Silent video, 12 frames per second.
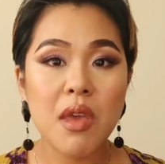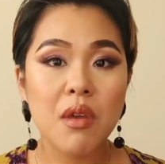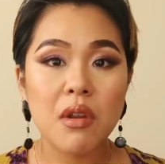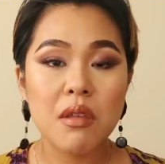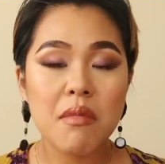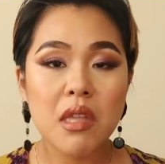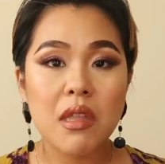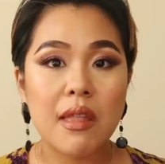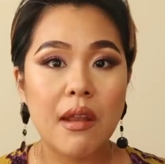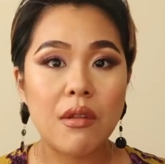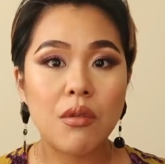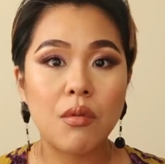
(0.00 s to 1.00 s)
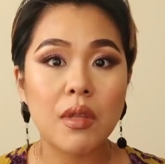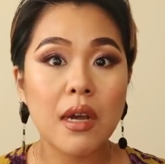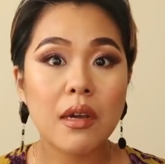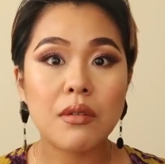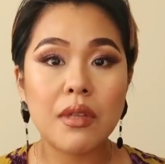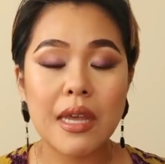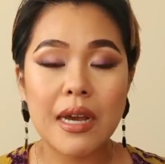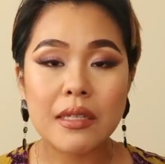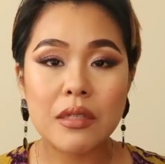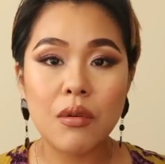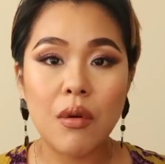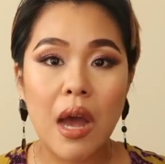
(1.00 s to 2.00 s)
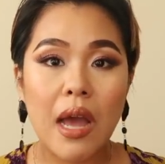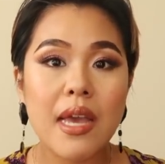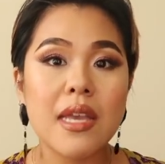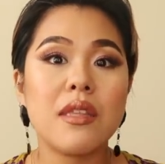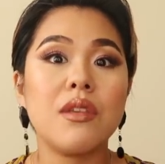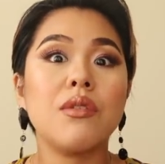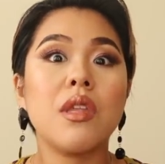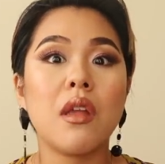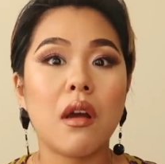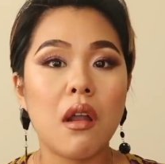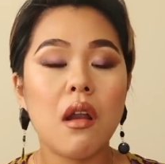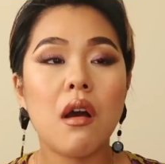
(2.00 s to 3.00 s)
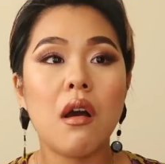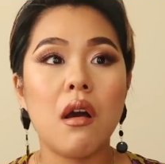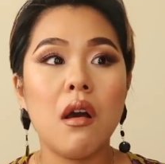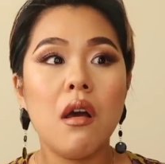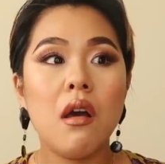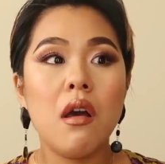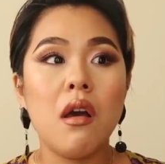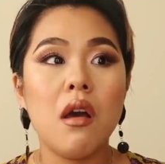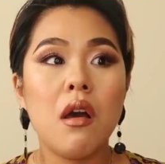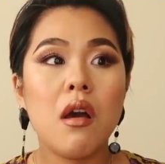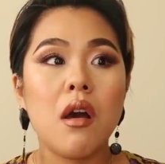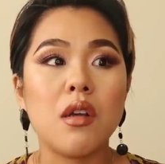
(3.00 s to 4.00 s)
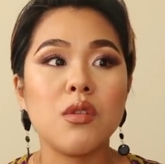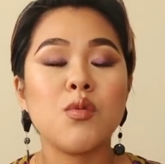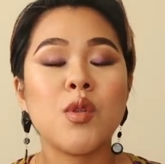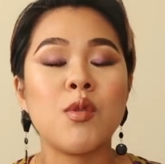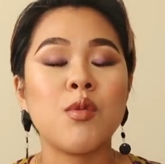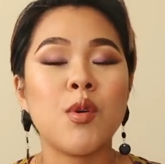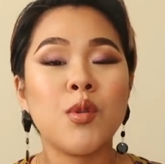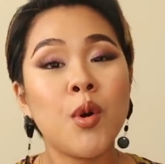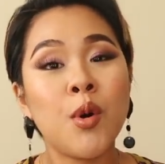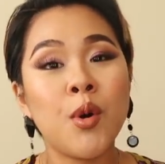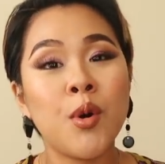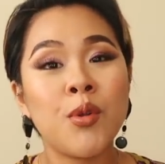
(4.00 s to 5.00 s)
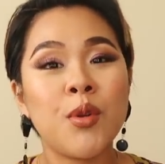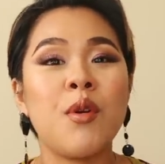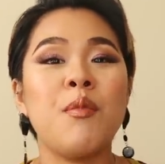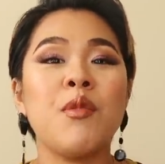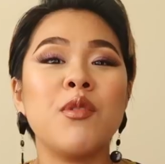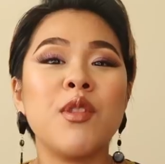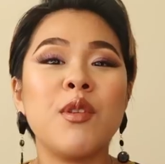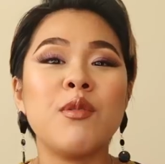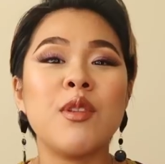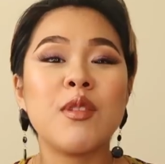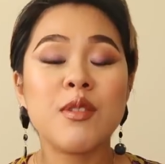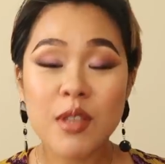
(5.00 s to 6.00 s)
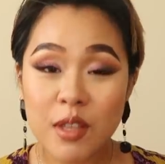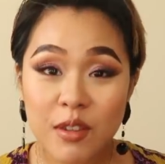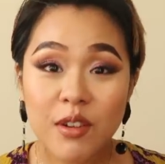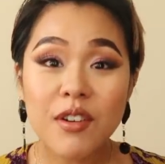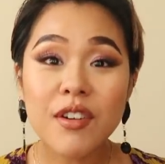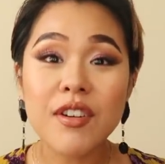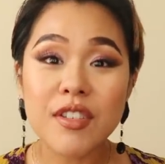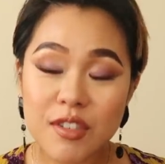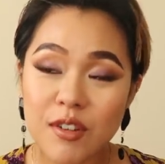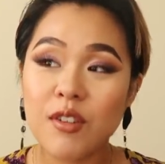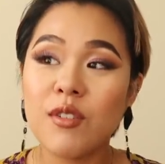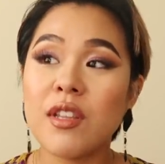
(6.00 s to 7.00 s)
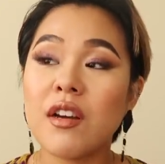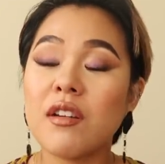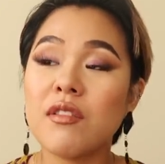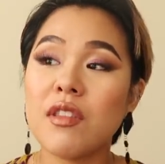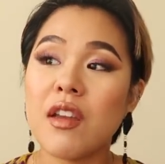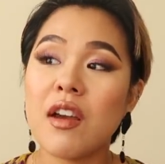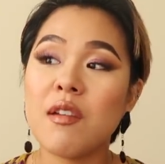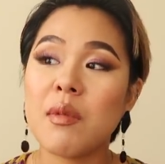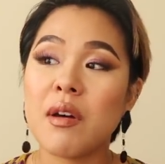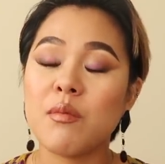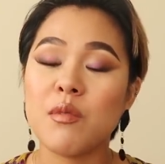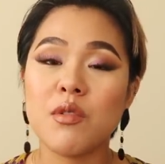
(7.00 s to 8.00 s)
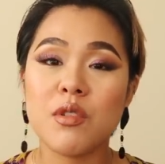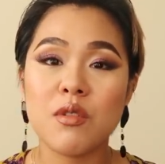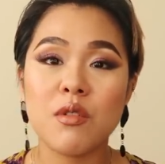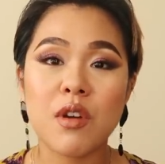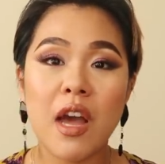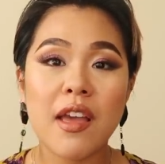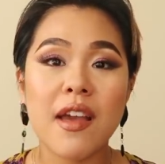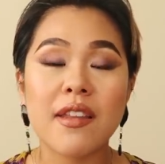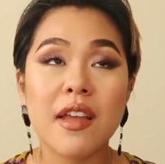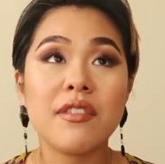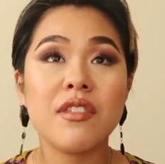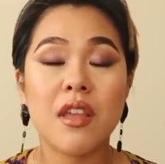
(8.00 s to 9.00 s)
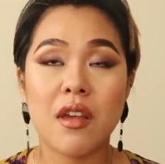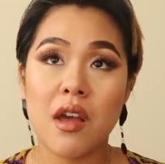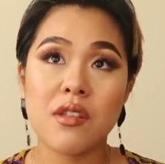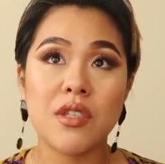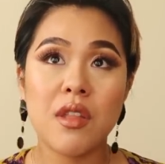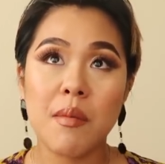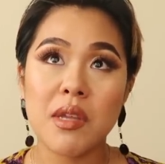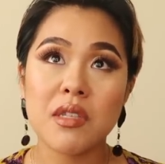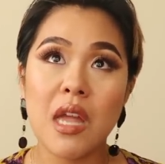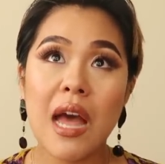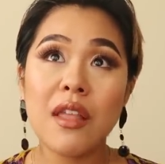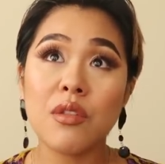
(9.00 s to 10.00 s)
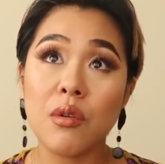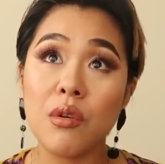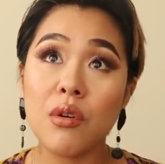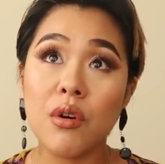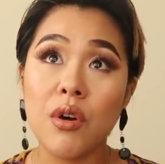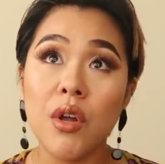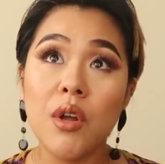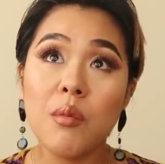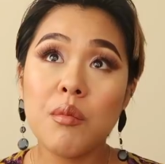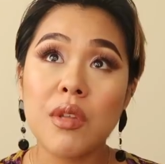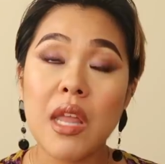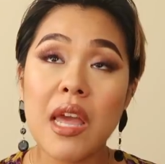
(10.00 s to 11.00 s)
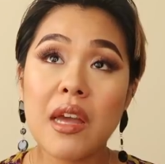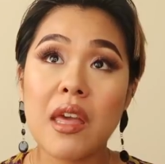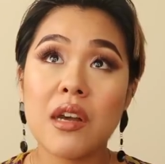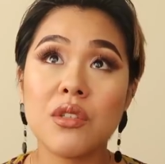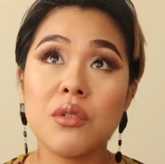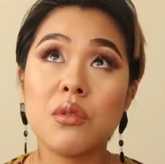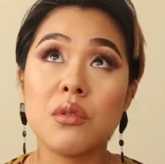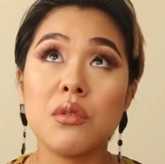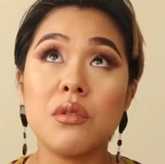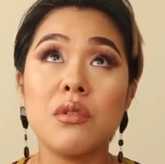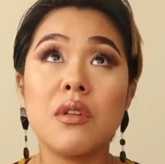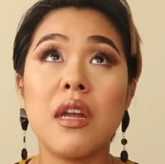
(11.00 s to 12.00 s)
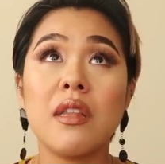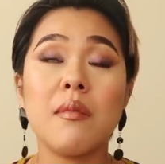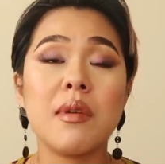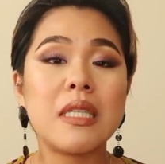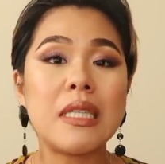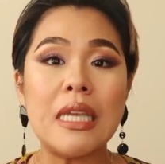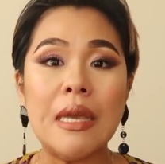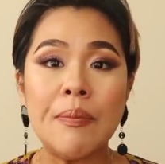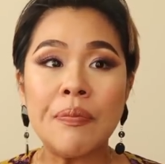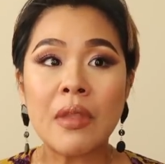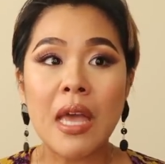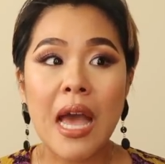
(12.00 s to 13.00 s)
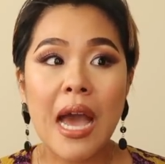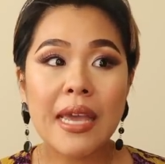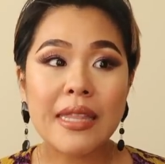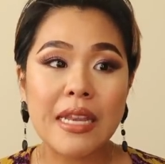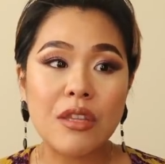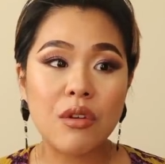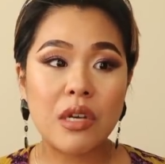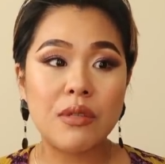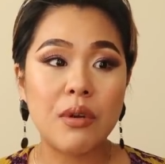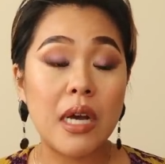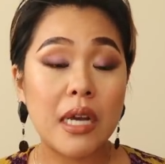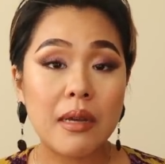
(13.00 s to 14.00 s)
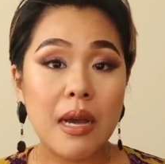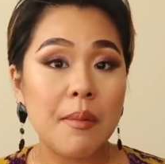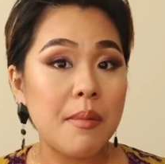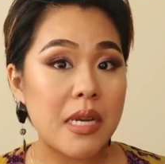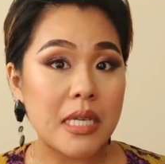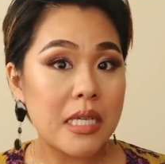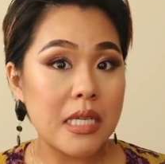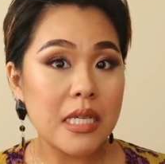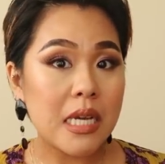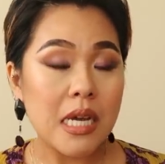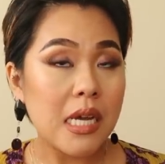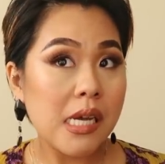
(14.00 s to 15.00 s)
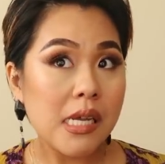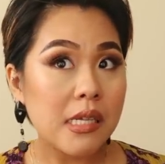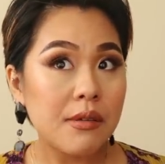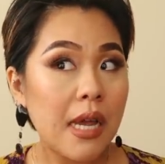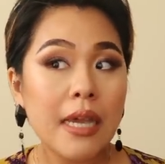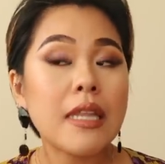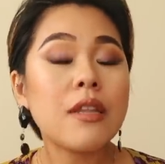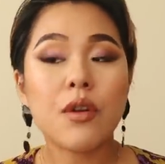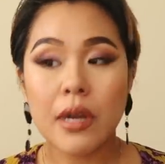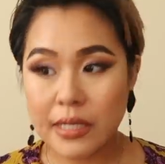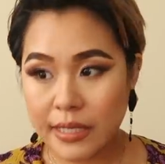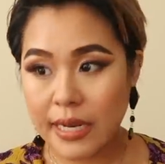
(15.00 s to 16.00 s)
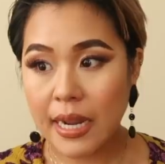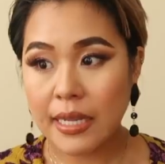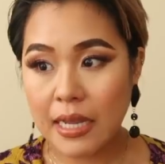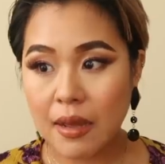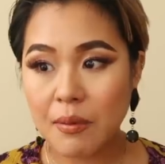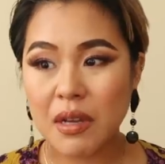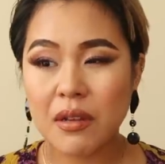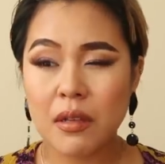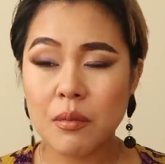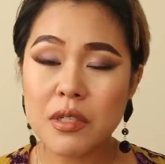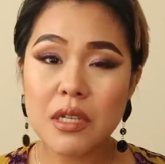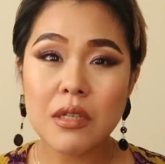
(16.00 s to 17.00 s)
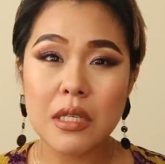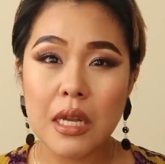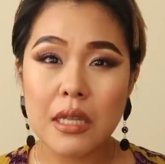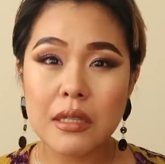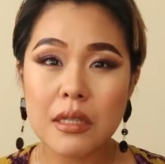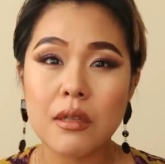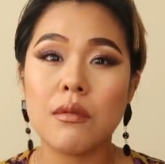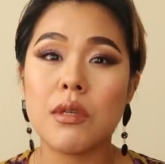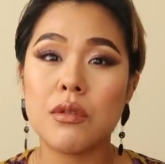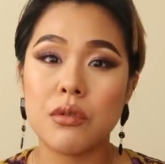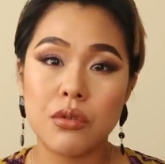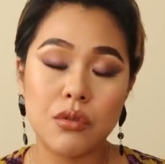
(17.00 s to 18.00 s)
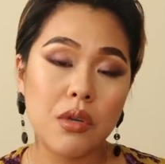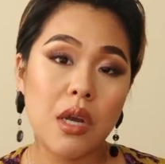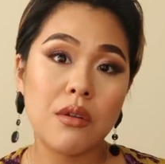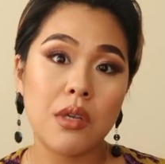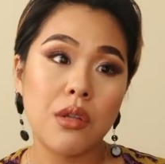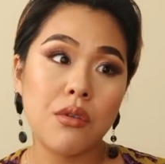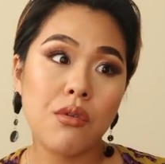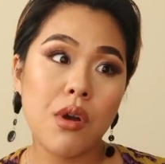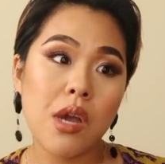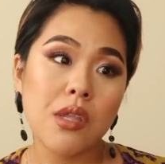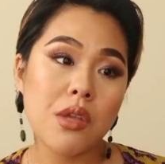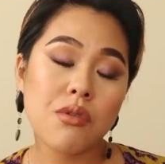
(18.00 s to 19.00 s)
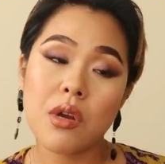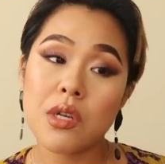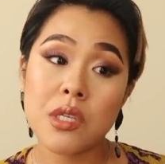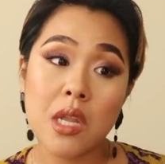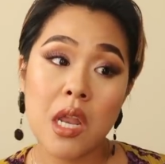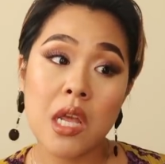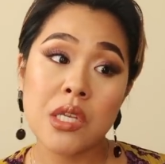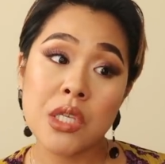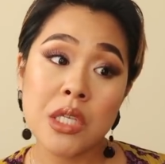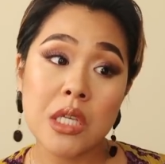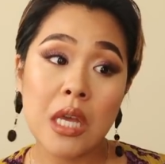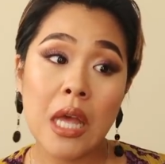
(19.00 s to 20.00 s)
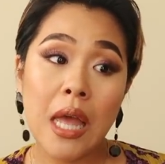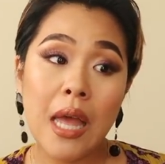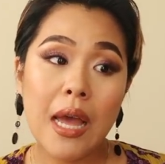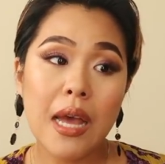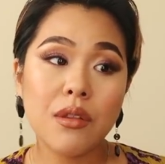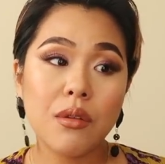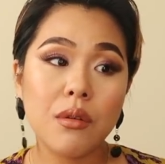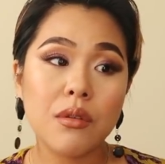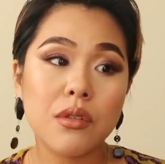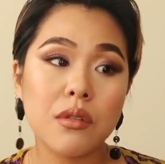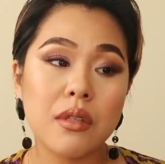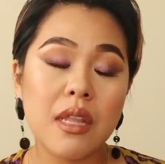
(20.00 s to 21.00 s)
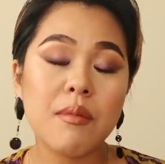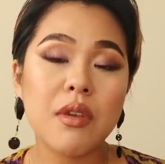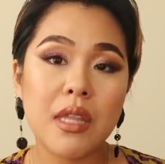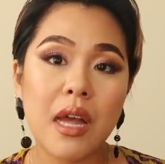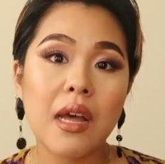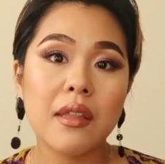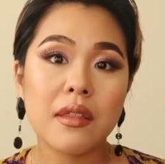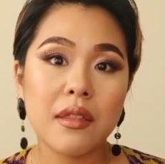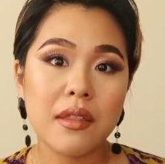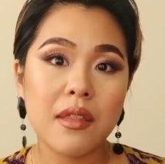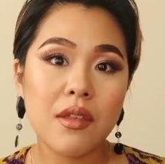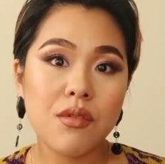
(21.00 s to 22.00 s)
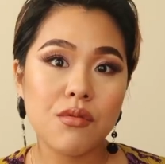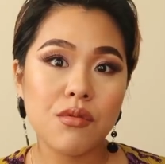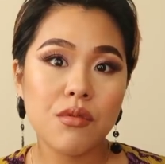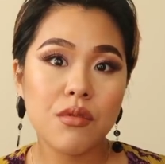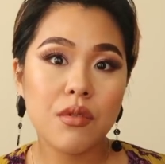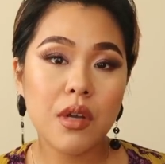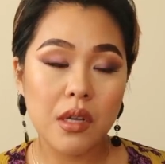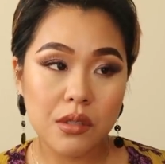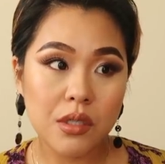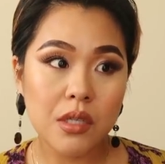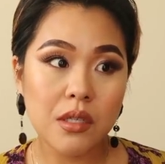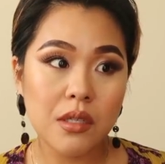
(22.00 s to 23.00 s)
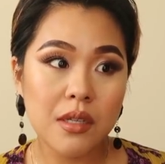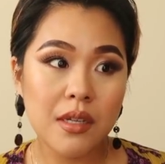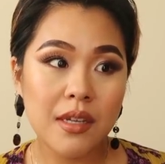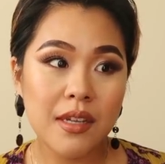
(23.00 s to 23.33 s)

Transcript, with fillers: 目4人目ってなるとお腹の出がすごい早いって言ってたからあそうなのかなとか思ってるんですけどそうお腹の出が今ものすごく早いなって感じてますであと胸焼けがちょっとするぐらいで別に吐いたりとかはあんまり、うん、吐いたりとかしてないな、まあ、気持ち悪いなっていうのはしょっちゅうあるけど吐いたりとかしてないしあと眠いなっていう感じです